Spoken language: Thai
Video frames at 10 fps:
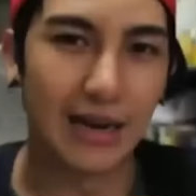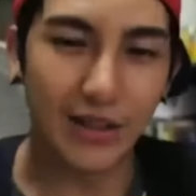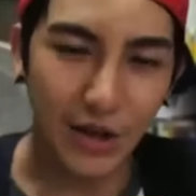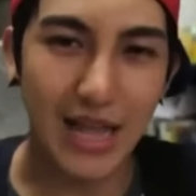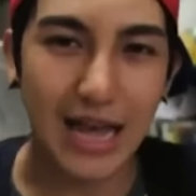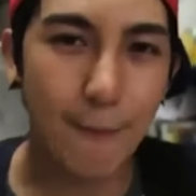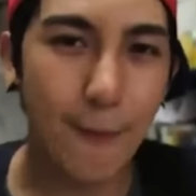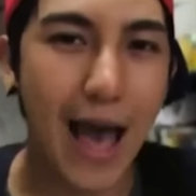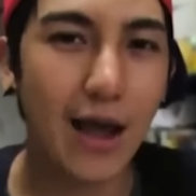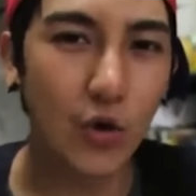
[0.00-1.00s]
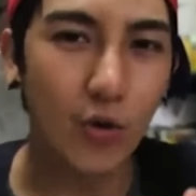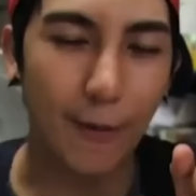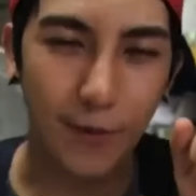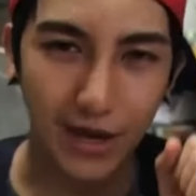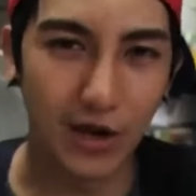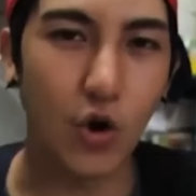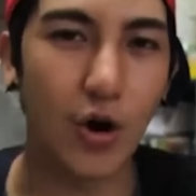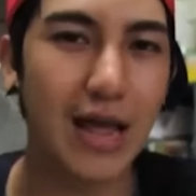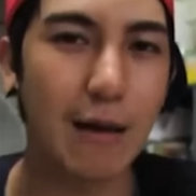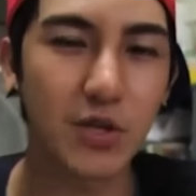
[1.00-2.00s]
และตอนนี้ครับภาคอยู่กับพี่หนึ่งค
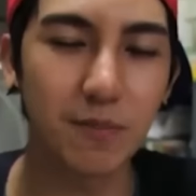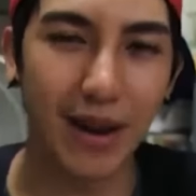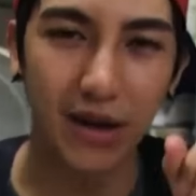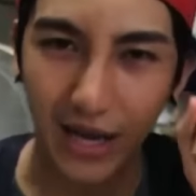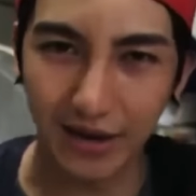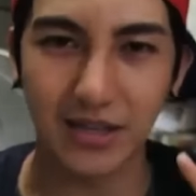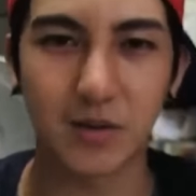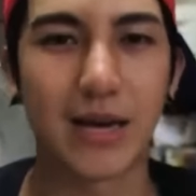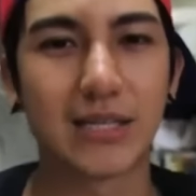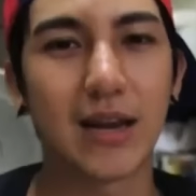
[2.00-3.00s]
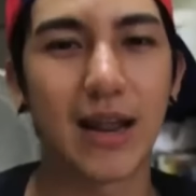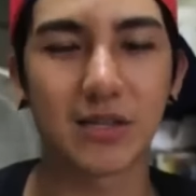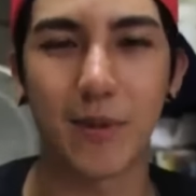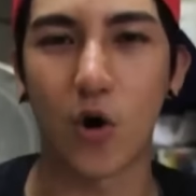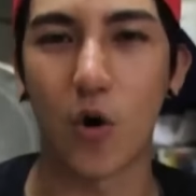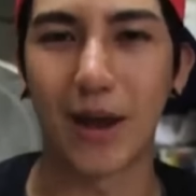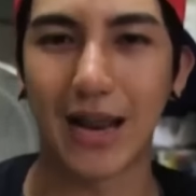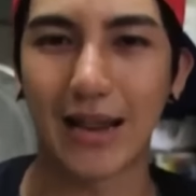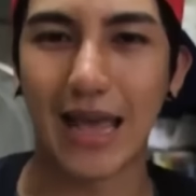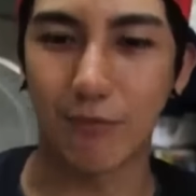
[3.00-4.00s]
นครับ ซึ่งเป็นหนึ่งในสมาชิกในสมาคมแห่
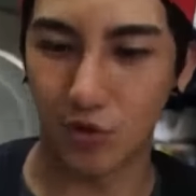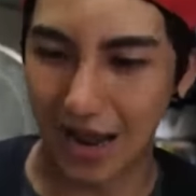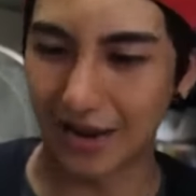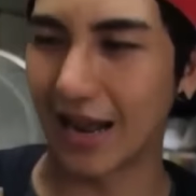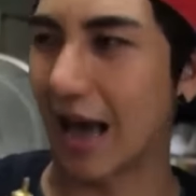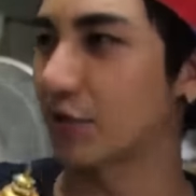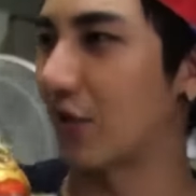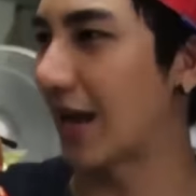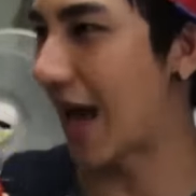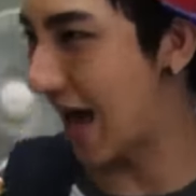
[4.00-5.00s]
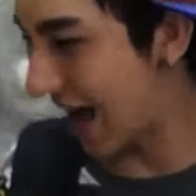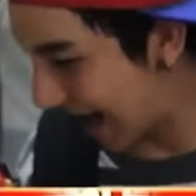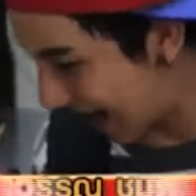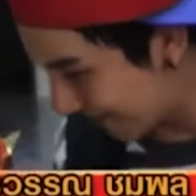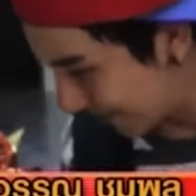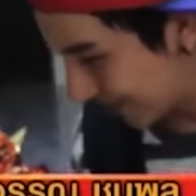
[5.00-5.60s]
งนั้นครับ อยู่ด้านนี้แล้วครับ สวัสดีครับ